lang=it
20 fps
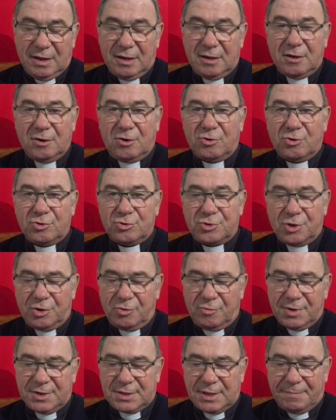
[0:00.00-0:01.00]
Includo in
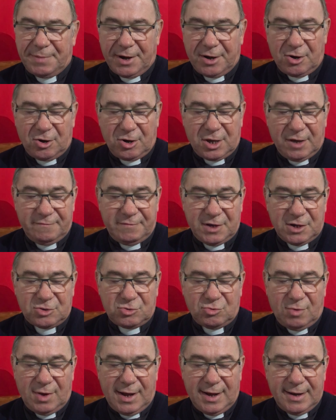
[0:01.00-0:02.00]
questa parrocchia
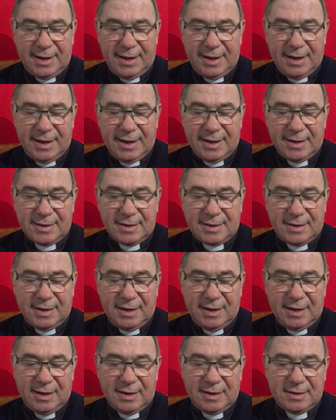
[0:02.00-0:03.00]
virtuale anche
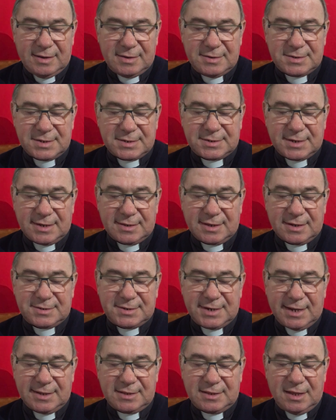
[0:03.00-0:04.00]
i
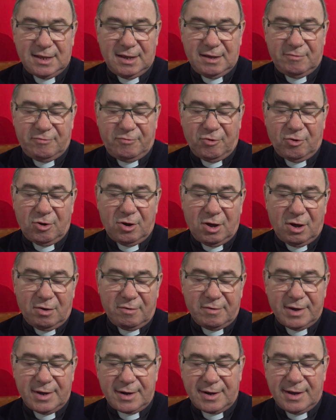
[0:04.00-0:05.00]
67
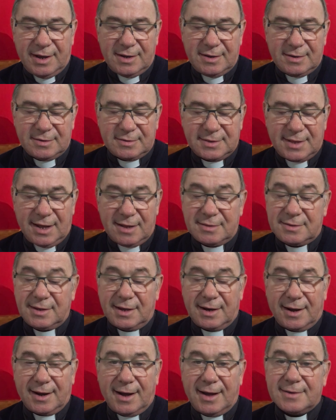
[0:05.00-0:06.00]
follower e i tanti
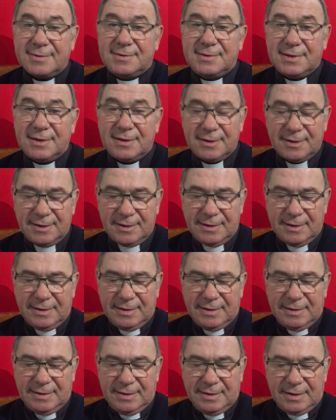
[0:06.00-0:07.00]
ragazzi
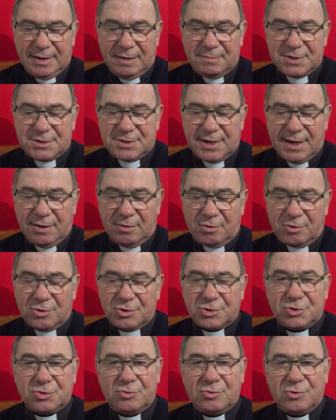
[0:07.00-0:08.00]
che mi seguono
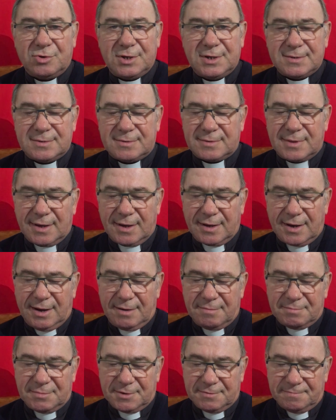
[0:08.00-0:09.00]
su
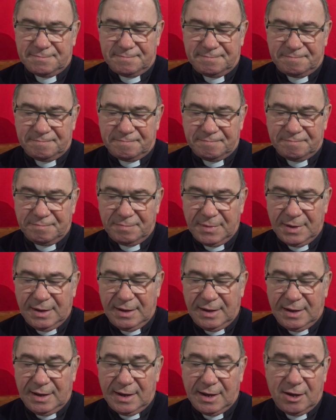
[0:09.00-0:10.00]
Instagram.
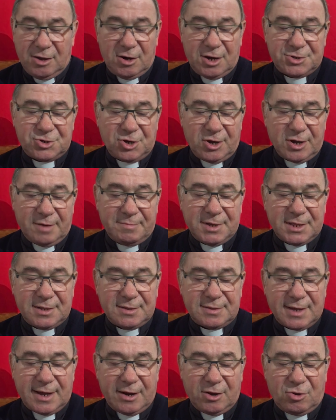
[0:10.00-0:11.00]
È una gioia
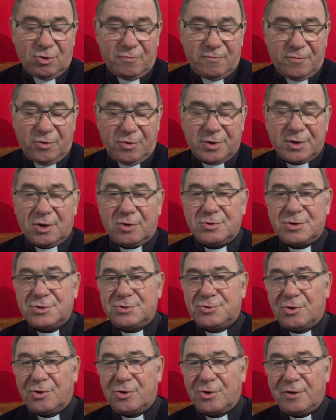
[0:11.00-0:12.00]
meditare con voi ogni
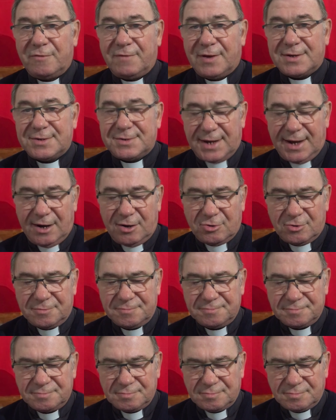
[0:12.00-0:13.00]
giorno il Vangelo.